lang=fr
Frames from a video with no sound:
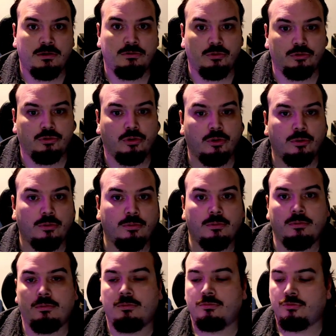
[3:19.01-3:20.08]

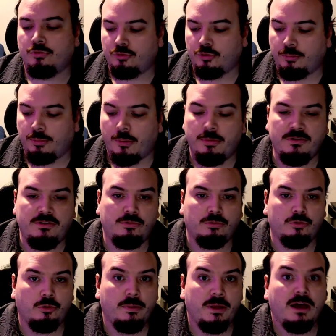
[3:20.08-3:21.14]
d'autres d'autres propositions
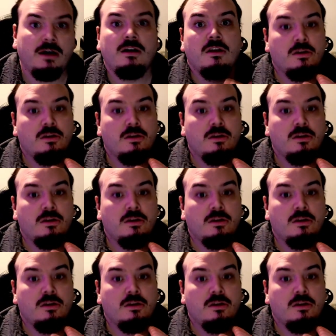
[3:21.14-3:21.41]
d'OBA,